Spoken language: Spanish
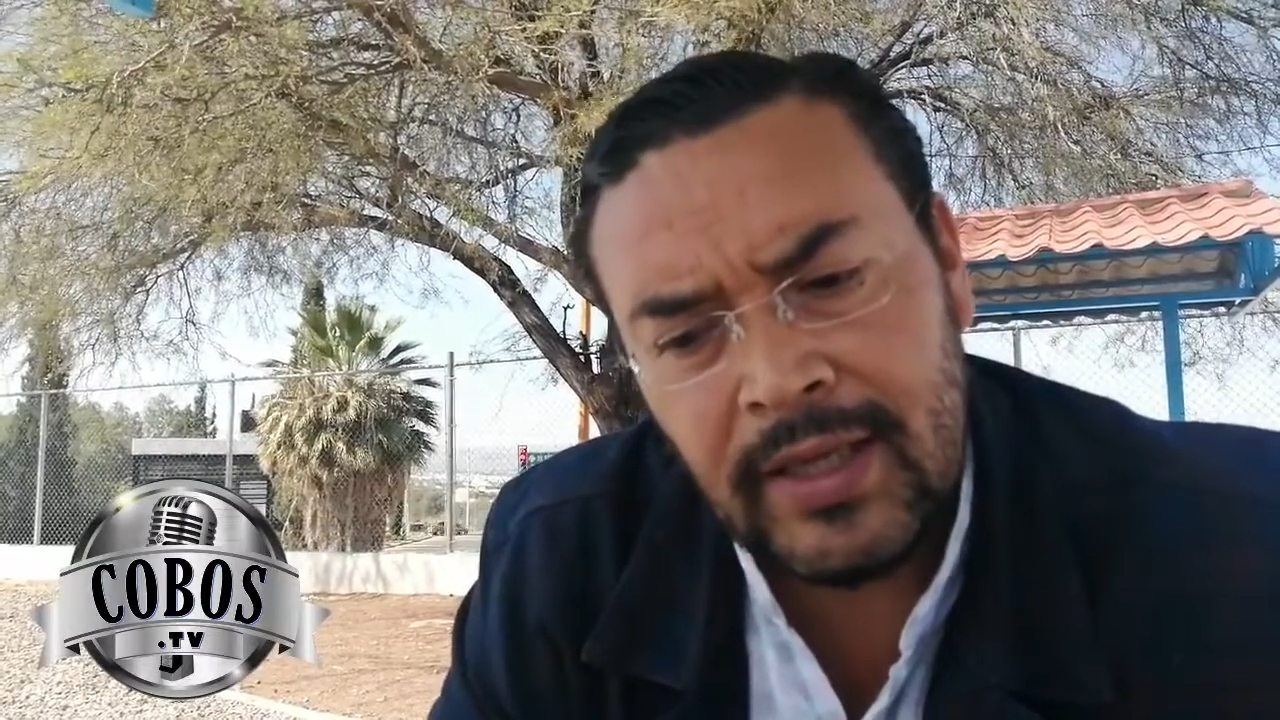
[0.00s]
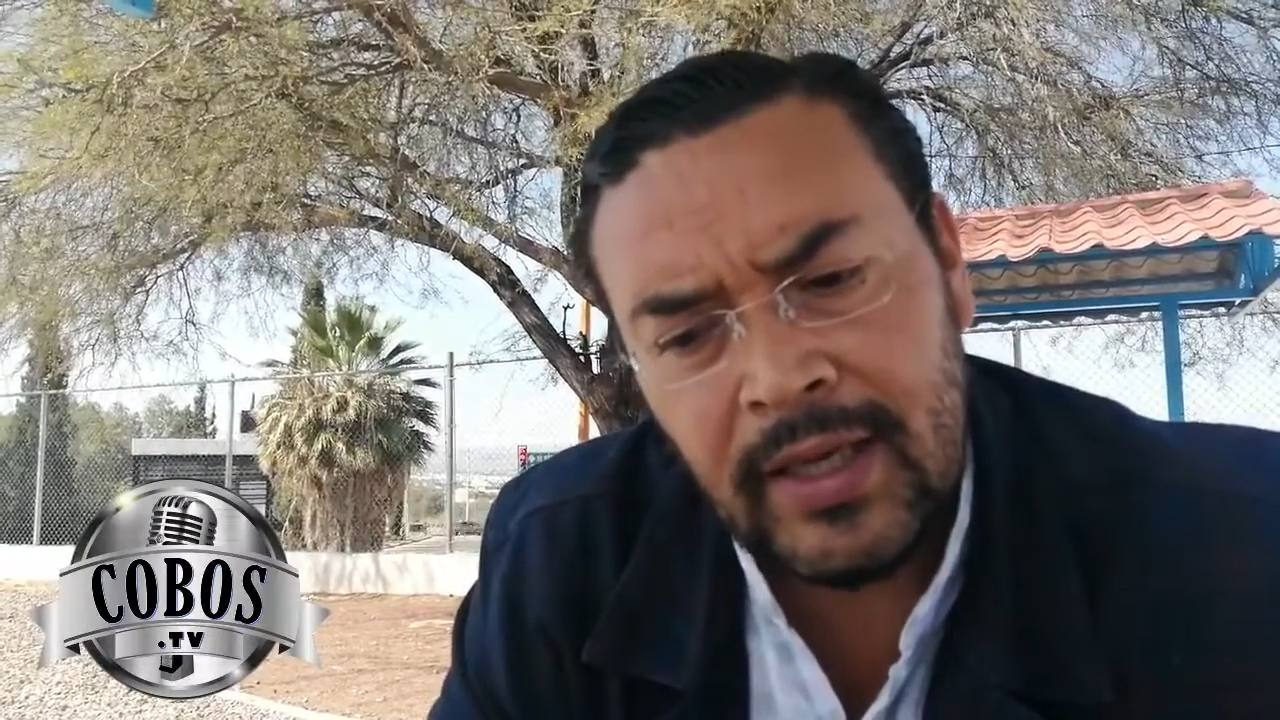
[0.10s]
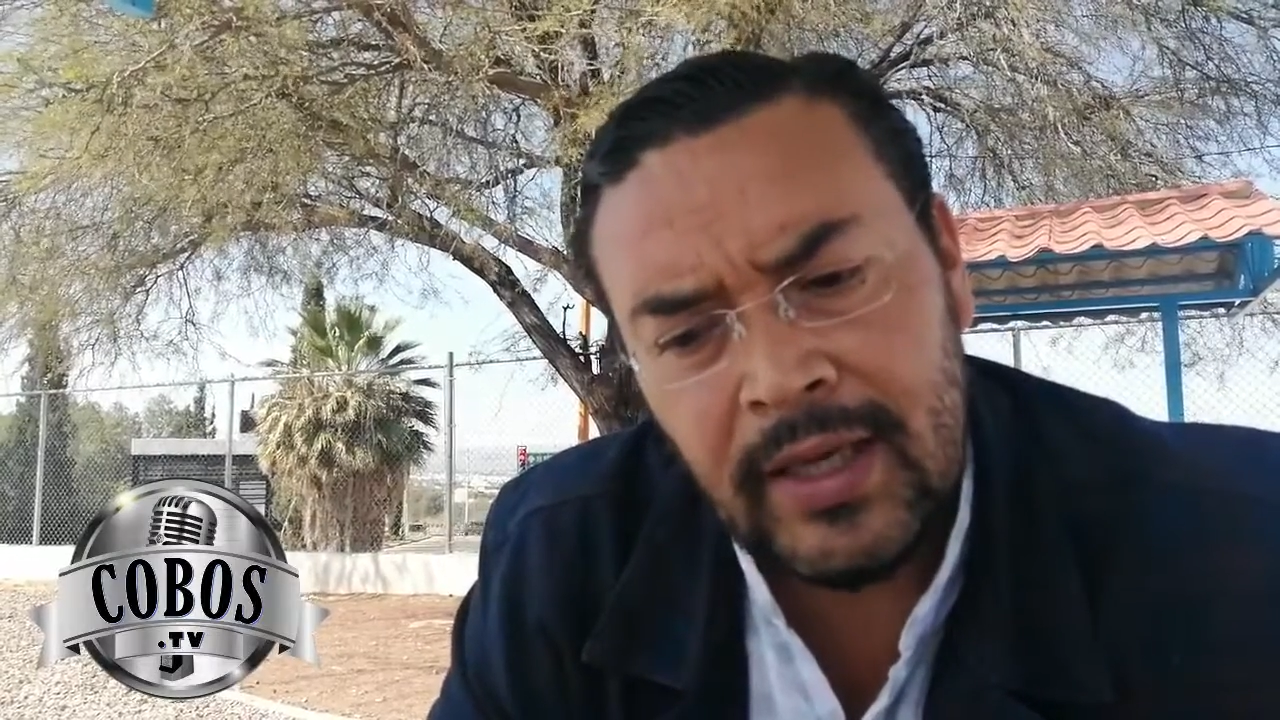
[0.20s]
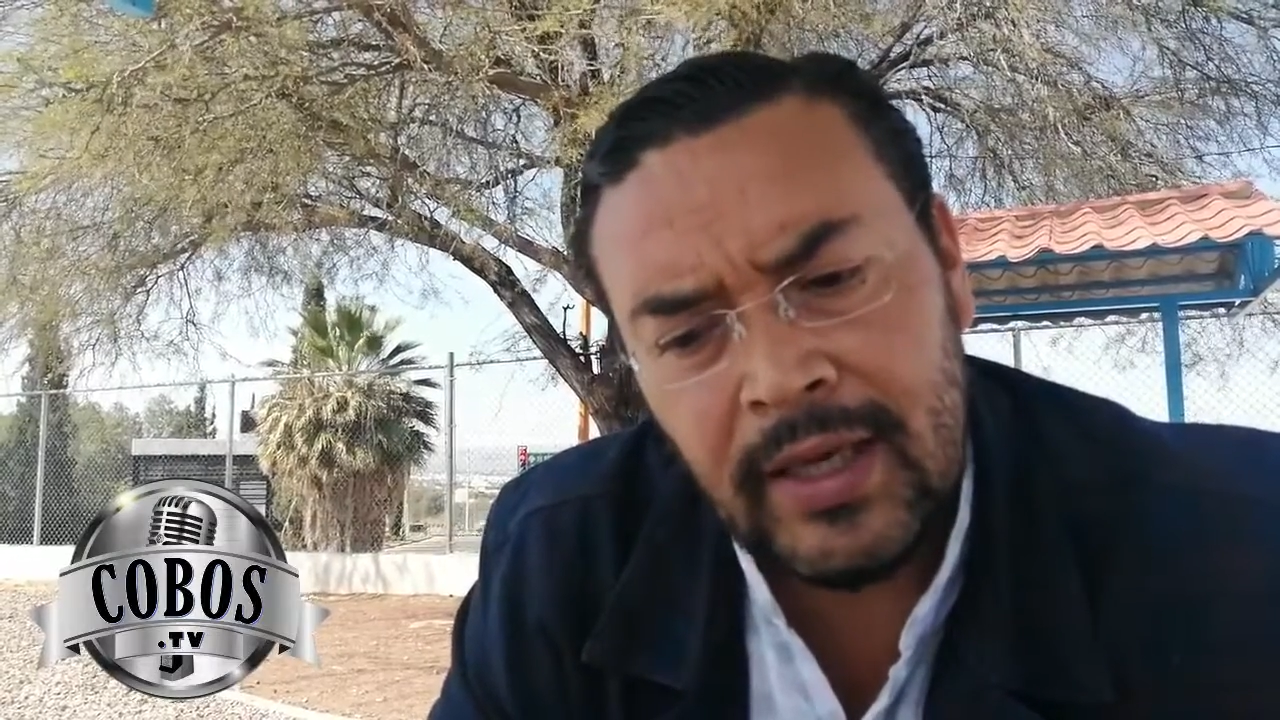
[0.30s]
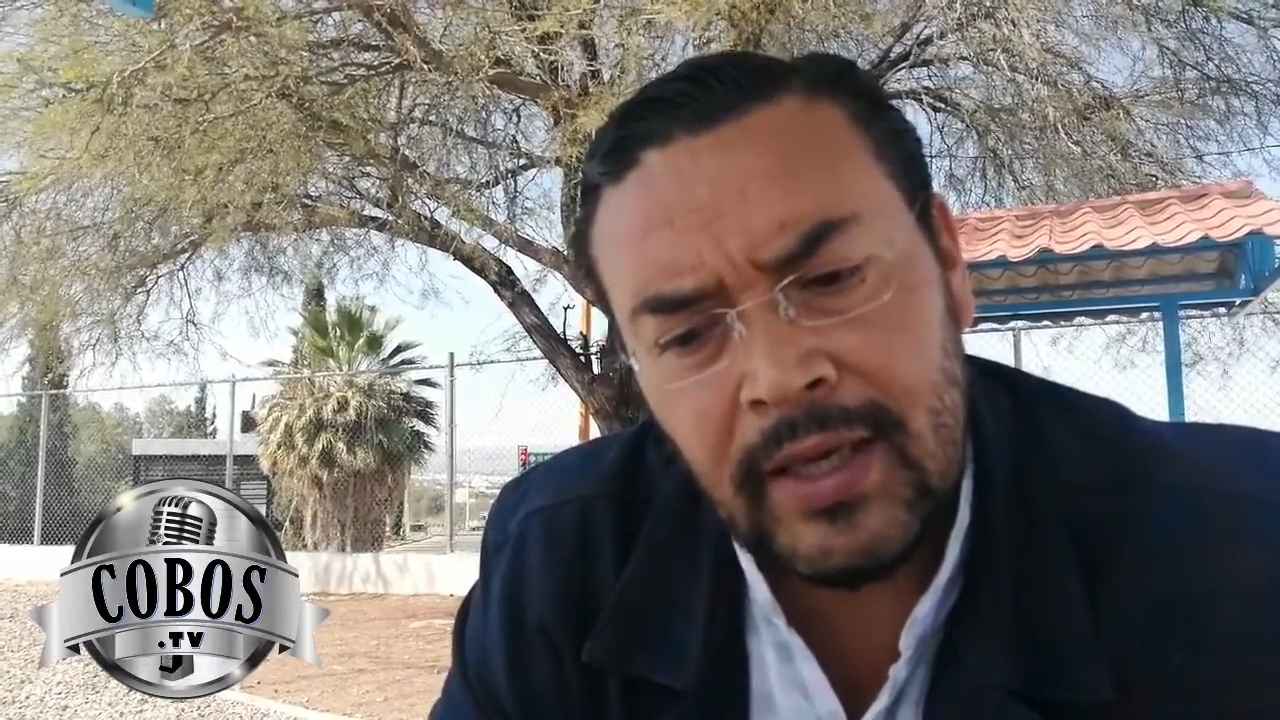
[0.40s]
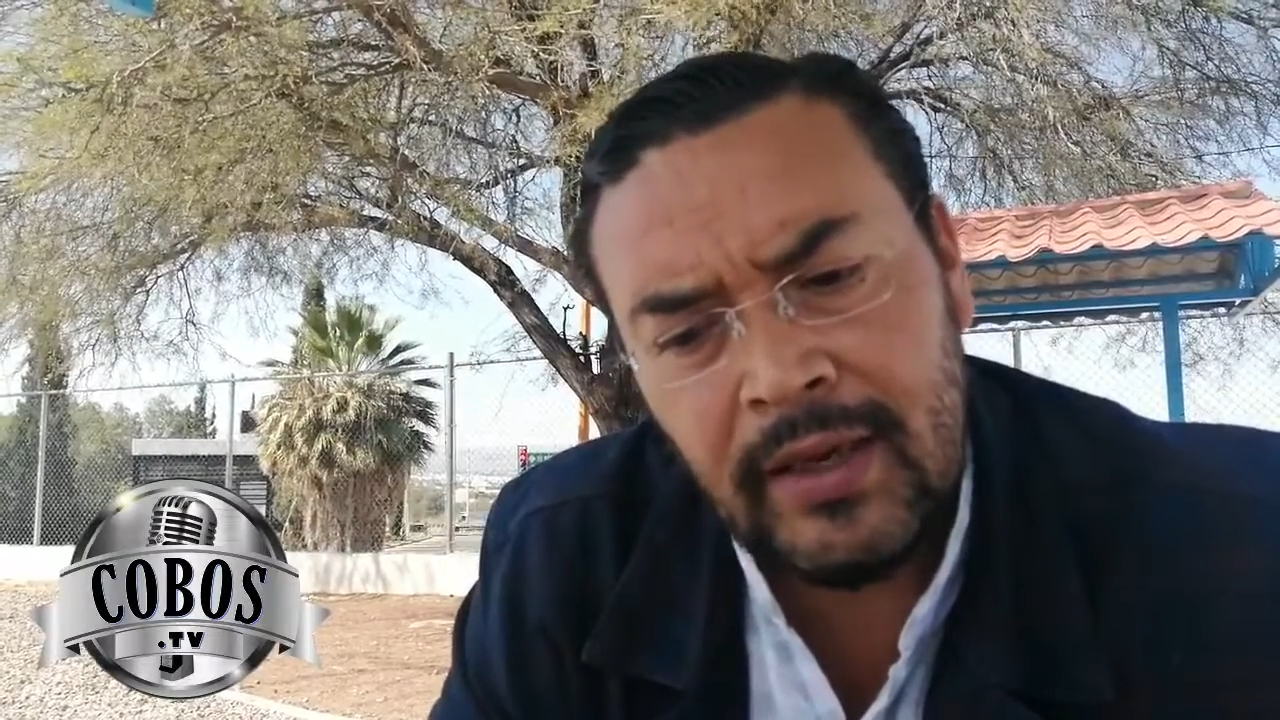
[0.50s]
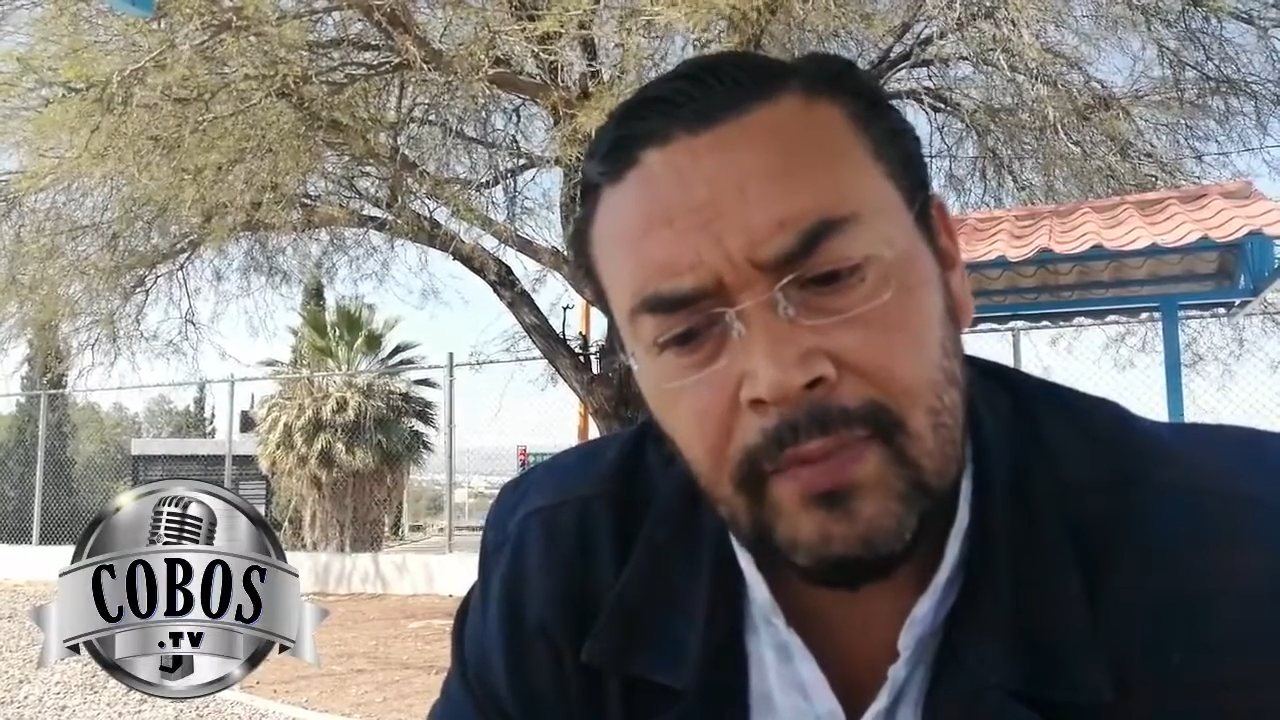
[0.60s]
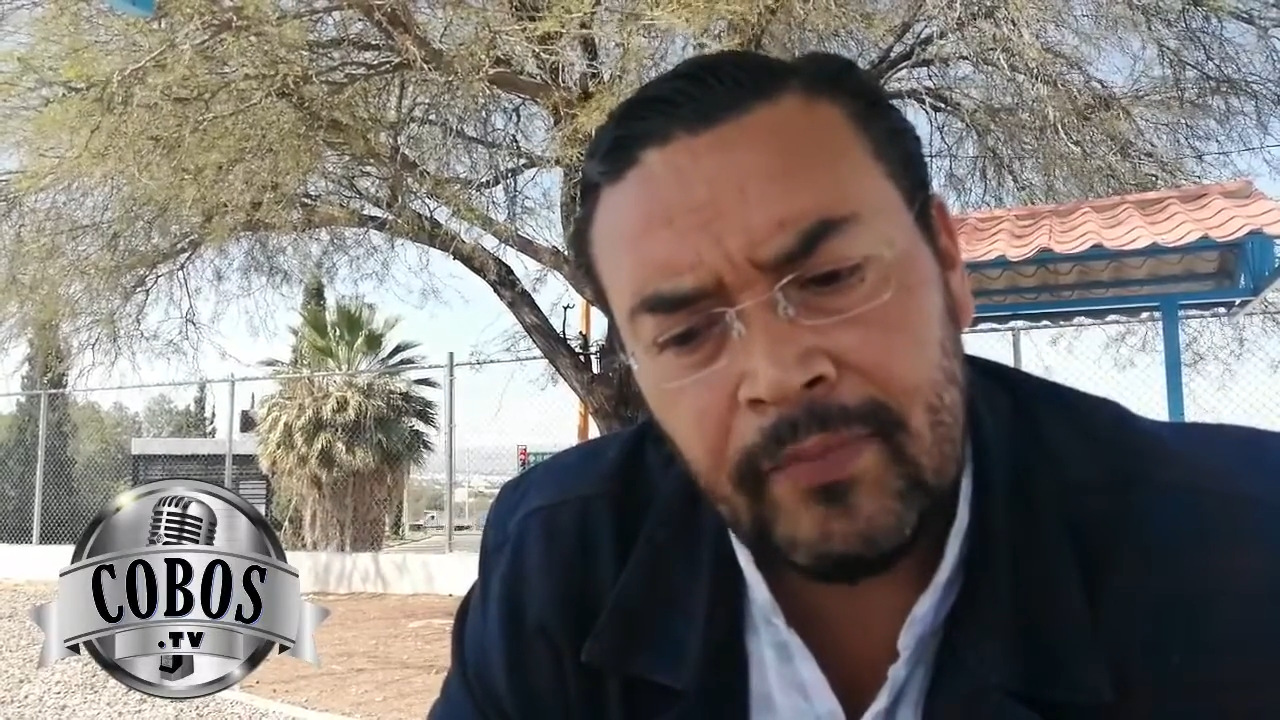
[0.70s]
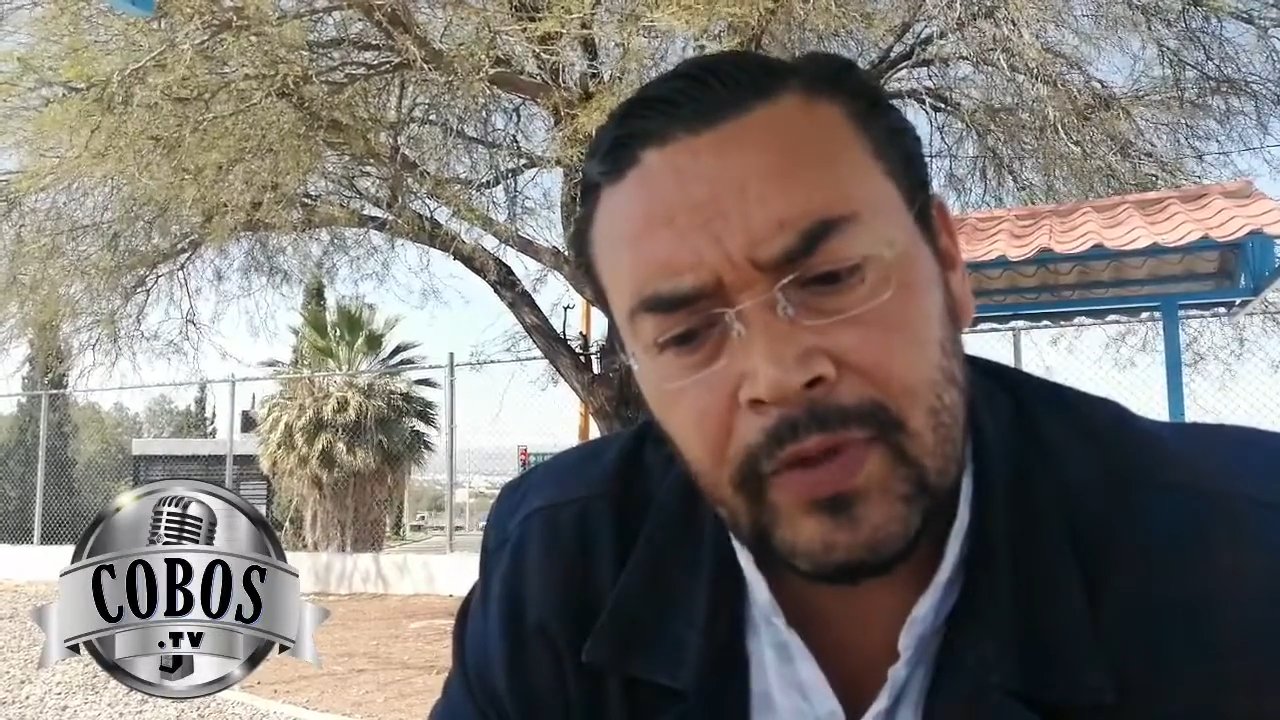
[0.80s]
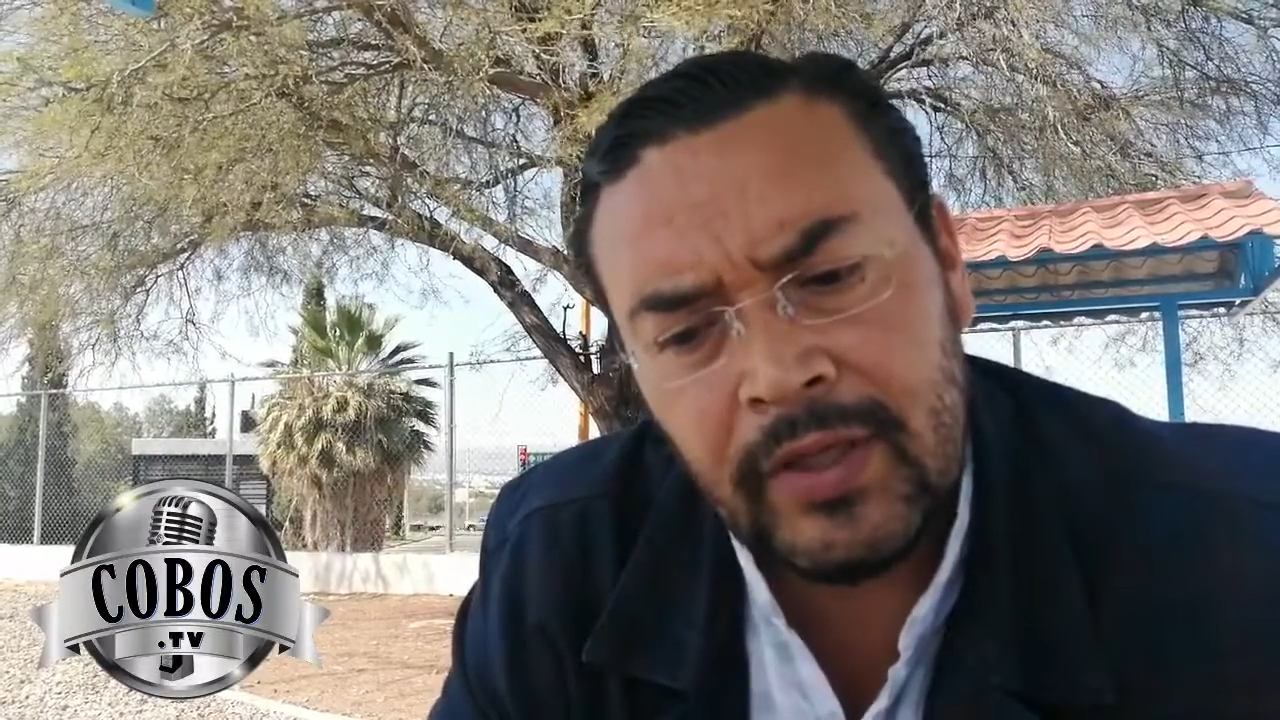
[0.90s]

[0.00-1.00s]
eh,